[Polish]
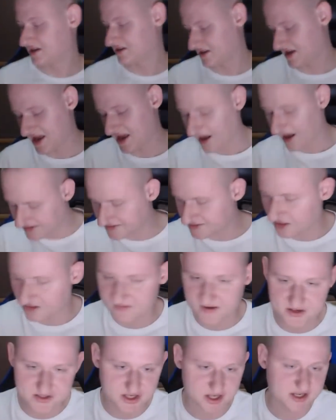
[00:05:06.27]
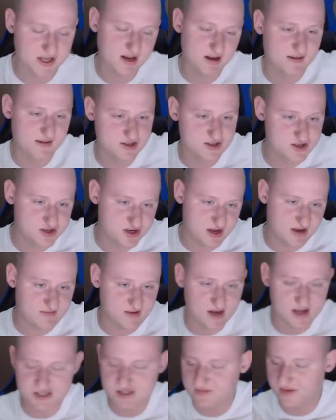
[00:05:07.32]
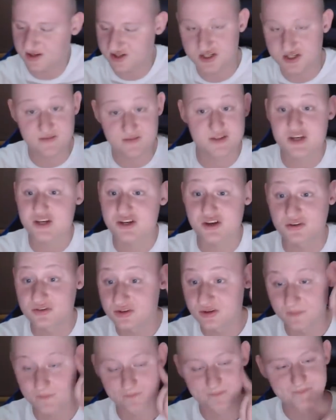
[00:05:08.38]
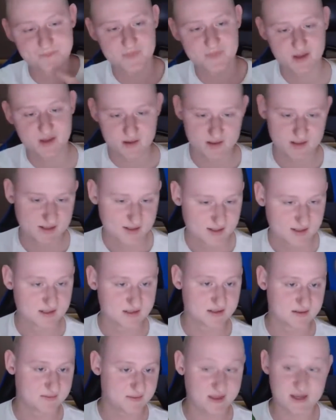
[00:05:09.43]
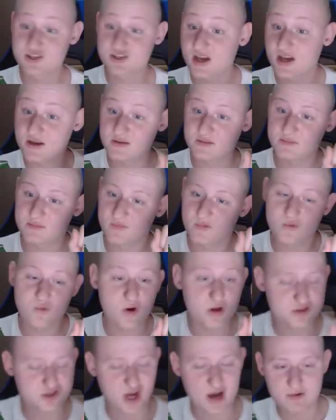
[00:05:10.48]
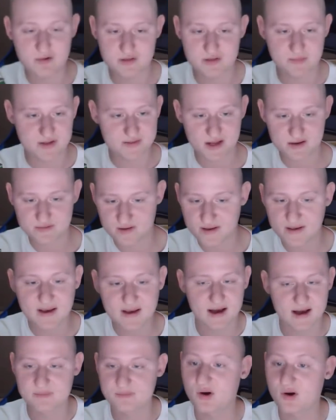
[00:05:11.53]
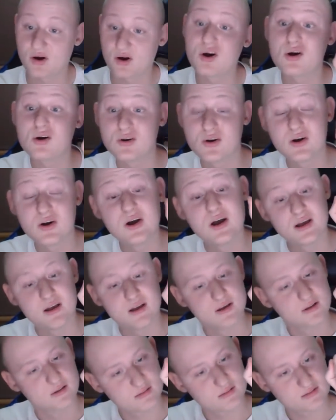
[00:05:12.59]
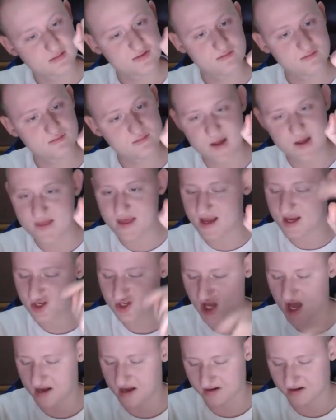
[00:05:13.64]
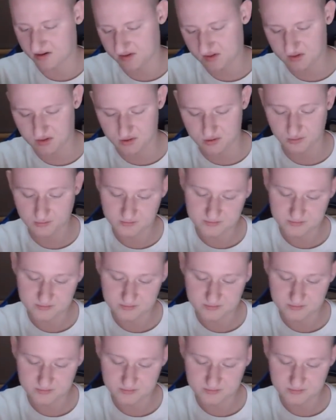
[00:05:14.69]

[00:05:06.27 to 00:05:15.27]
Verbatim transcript: A ja chcę 120 kg ważyć, a wale, ważę 90. Także watch out, motherfucker, bo będę żar ostro.